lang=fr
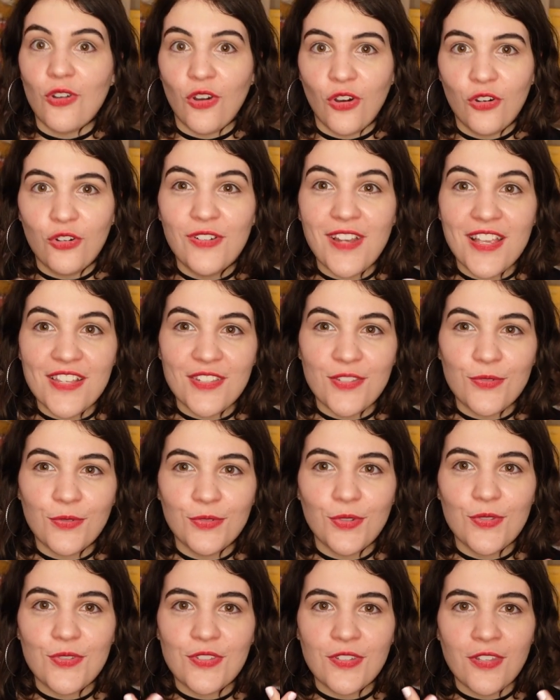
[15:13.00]
Leur relation
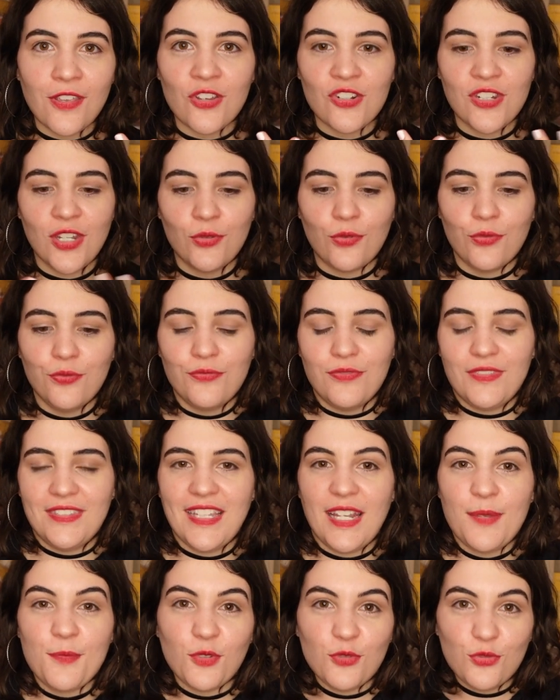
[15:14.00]
de sœur, je trouve
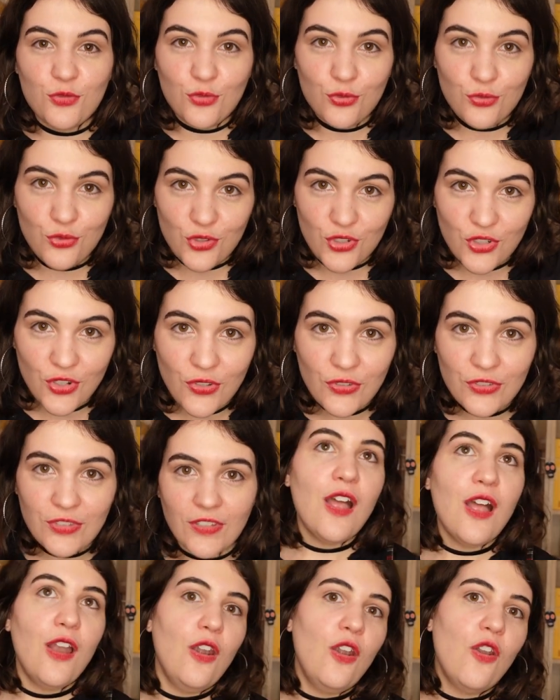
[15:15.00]
tellement
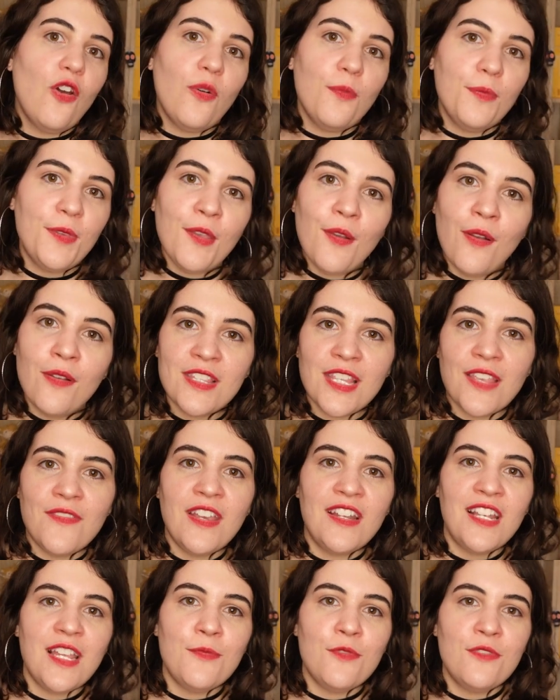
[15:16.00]
touchante. L'ambiance
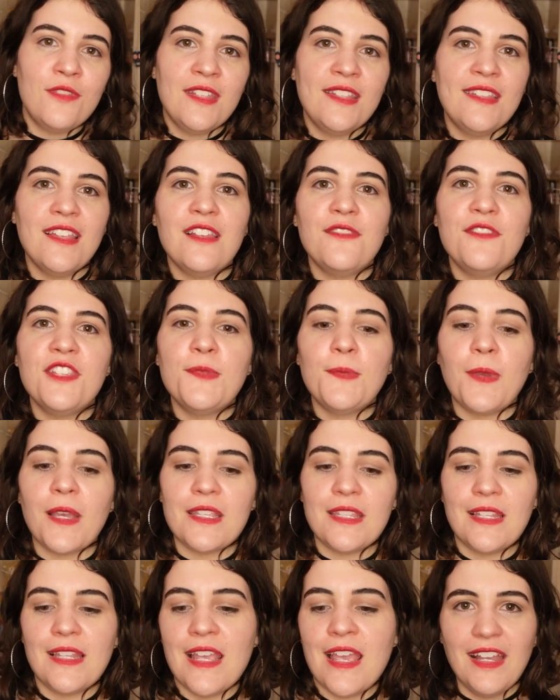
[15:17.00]
avec les musiques d'Elvis
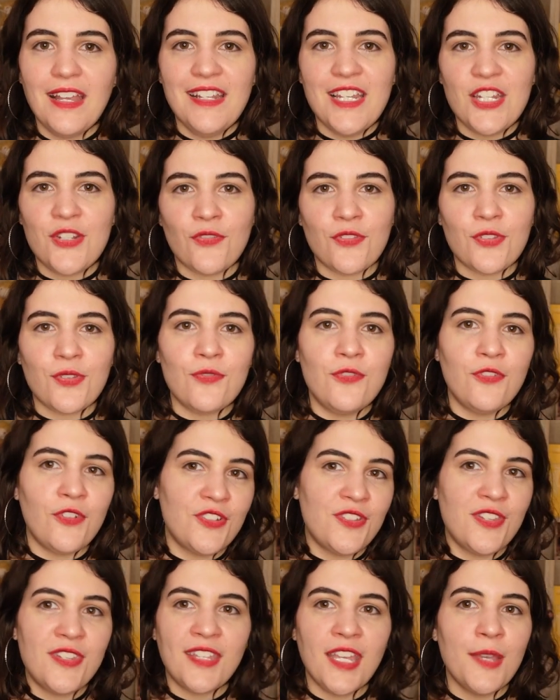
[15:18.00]
Presley, les chansons
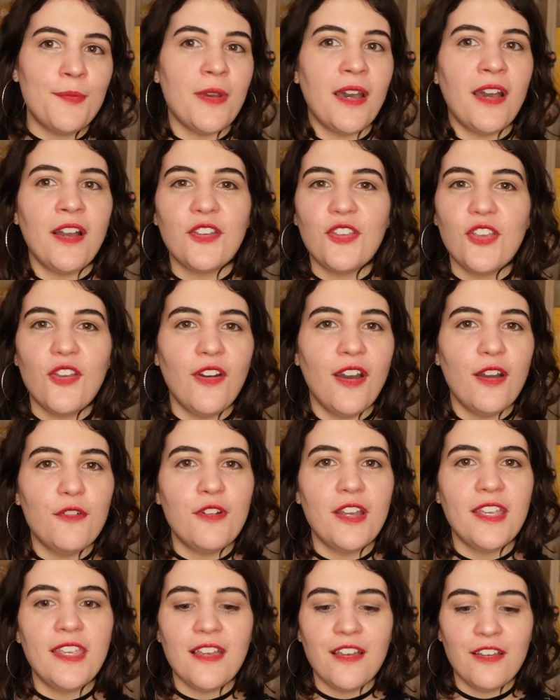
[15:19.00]
enregistrées par un chœur
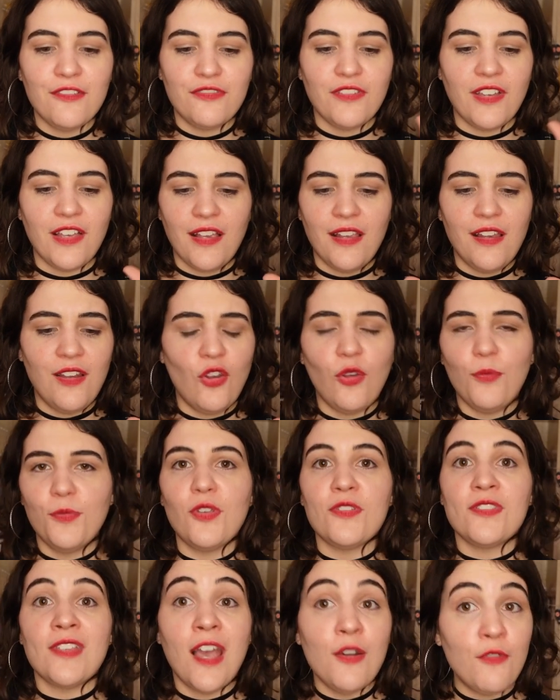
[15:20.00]
hawaïen, enfin
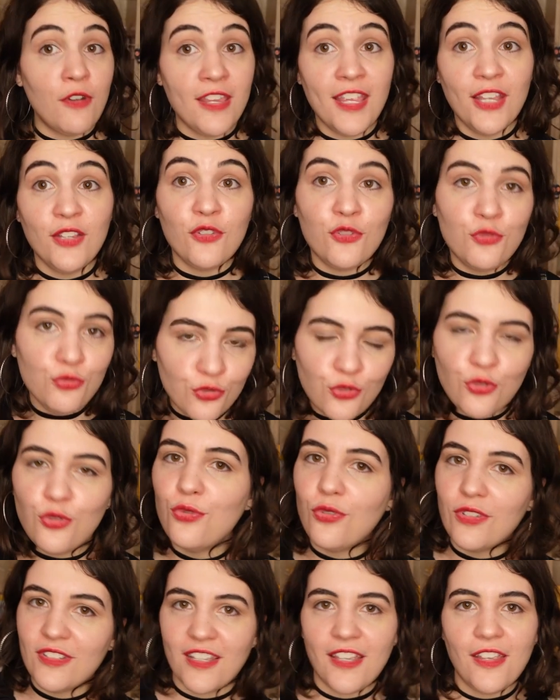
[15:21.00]
l'ambiance hawaïenne tout
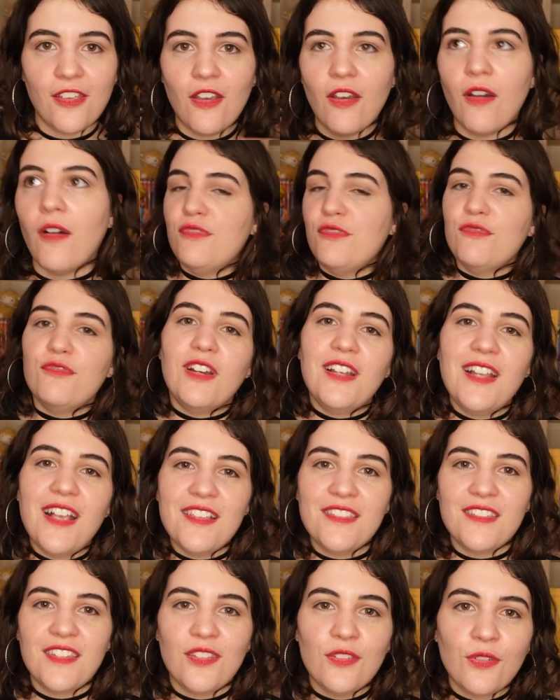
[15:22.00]
court d'ailleurs. Puis
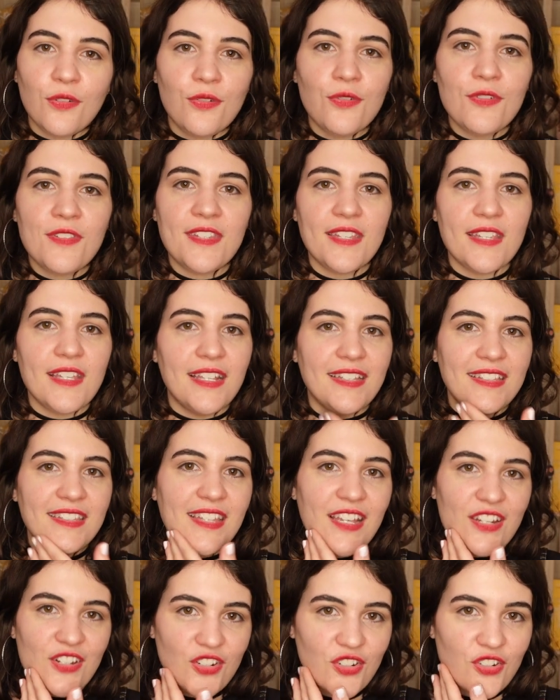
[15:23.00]
voilà, c'est drôle, c'est
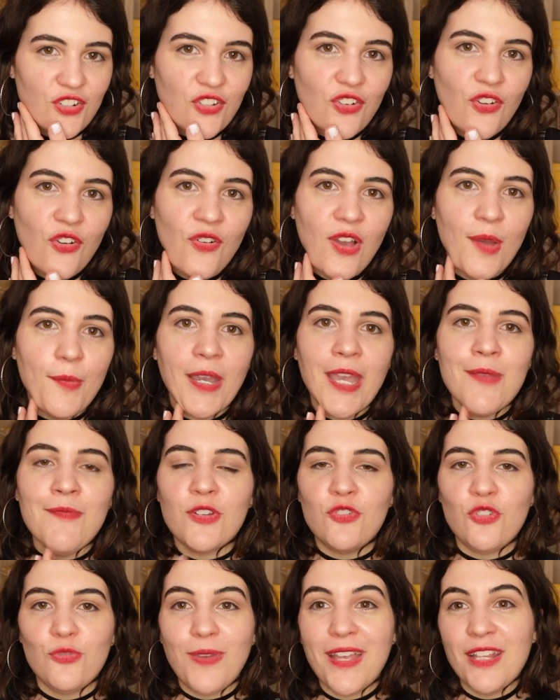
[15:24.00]
attachant. Après,
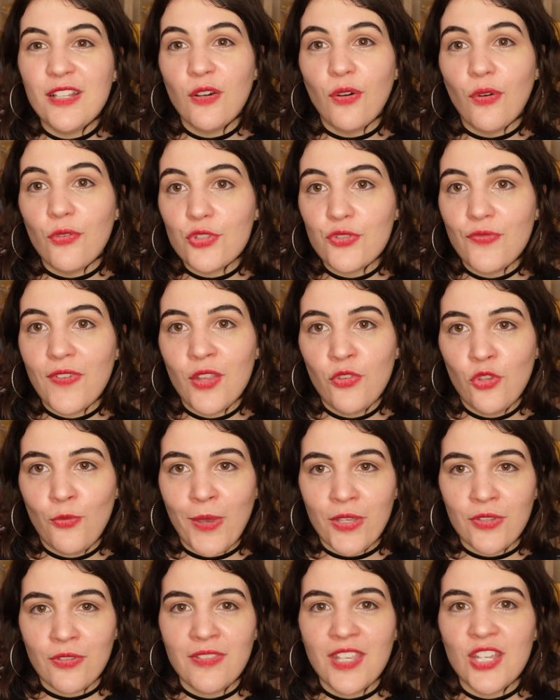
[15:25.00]
moi je suis pas une grosse fan du
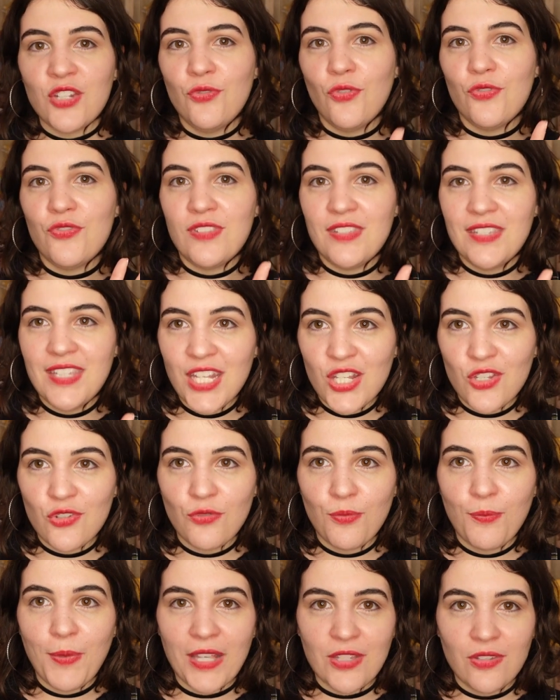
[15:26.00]
personnage de
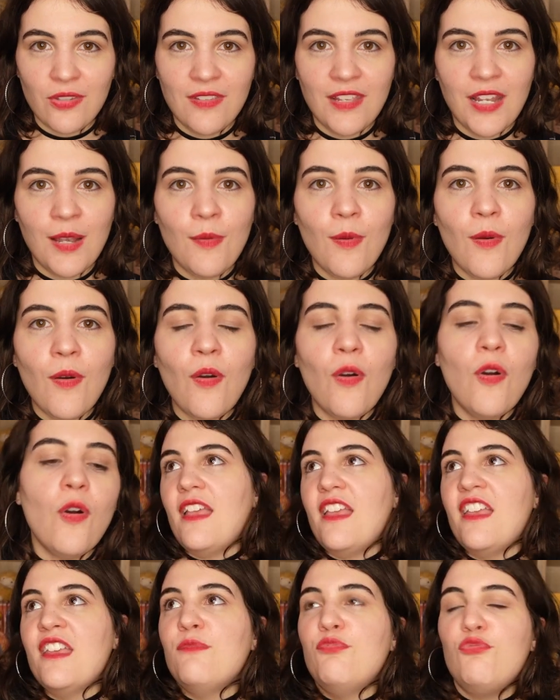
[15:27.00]
Stitch personnellement.
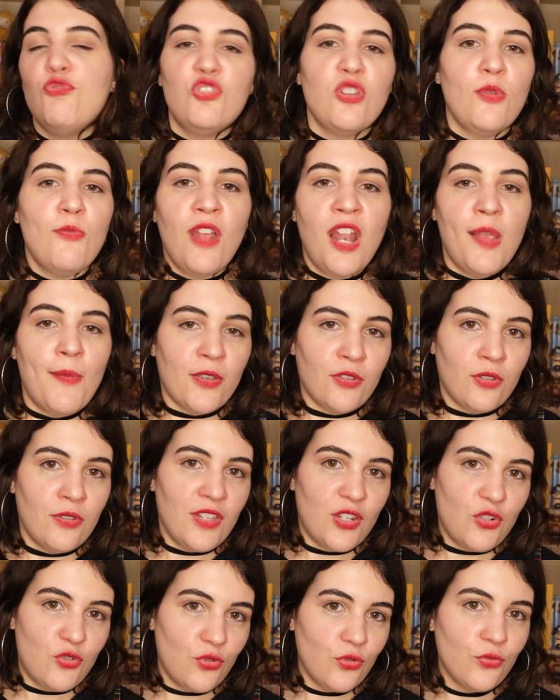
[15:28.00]
Et puis j'aime bien les
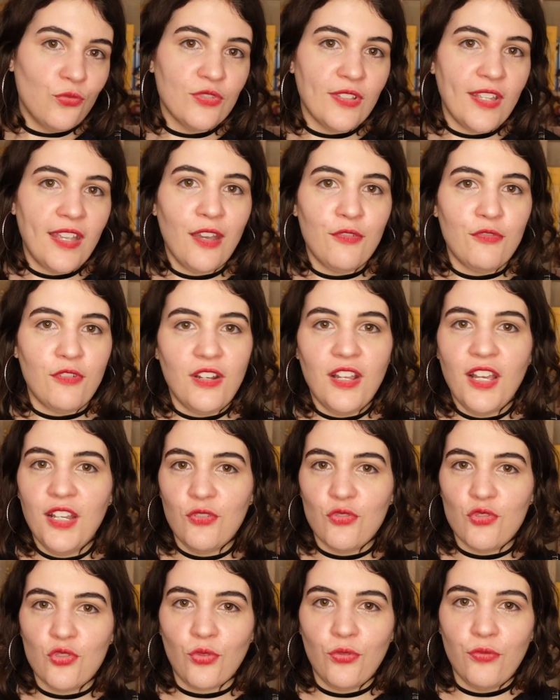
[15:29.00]
personnages secondaires, voilà,
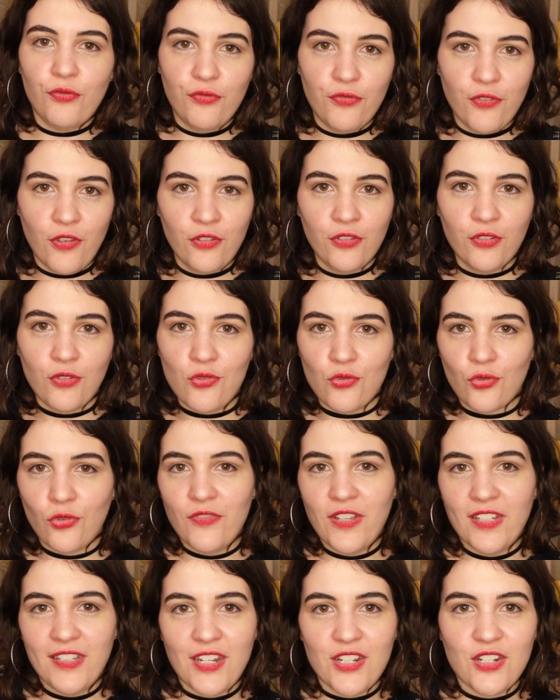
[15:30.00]
que je trouve fun, que je
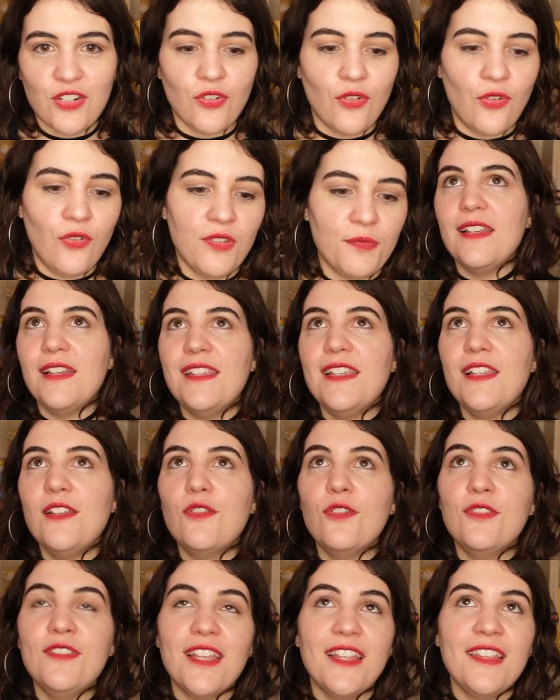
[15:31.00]
trouve attachant.
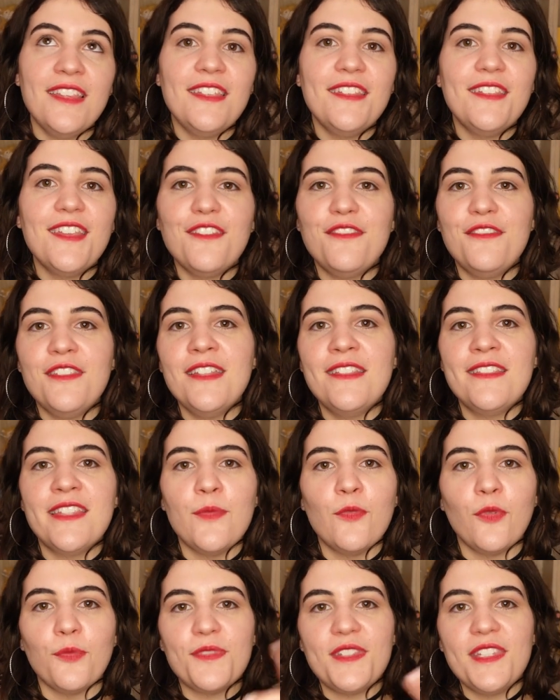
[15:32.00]
Lilo, Nani, David,
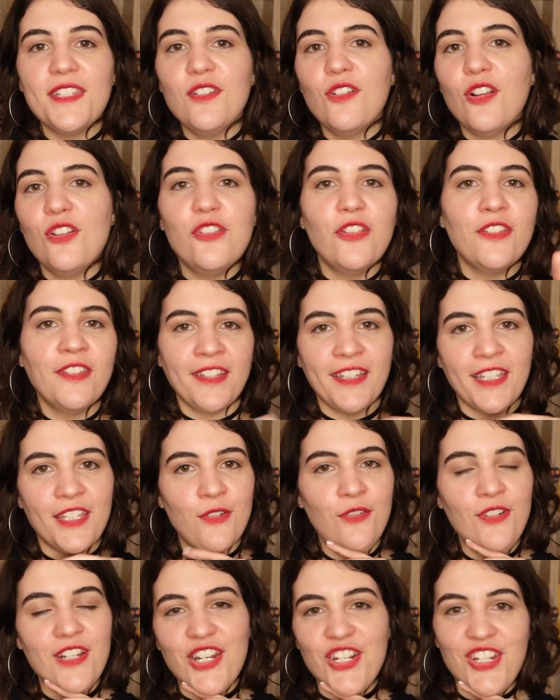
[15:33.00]
c'est mon petit golden
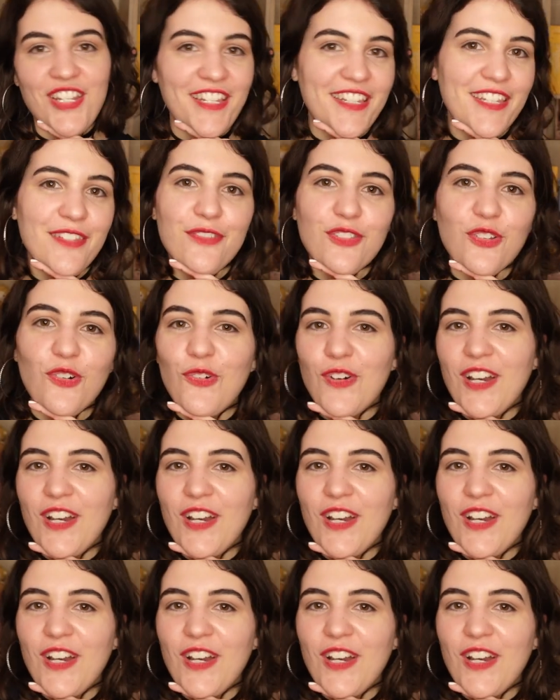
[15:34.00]
trio, là je les kiffe trop.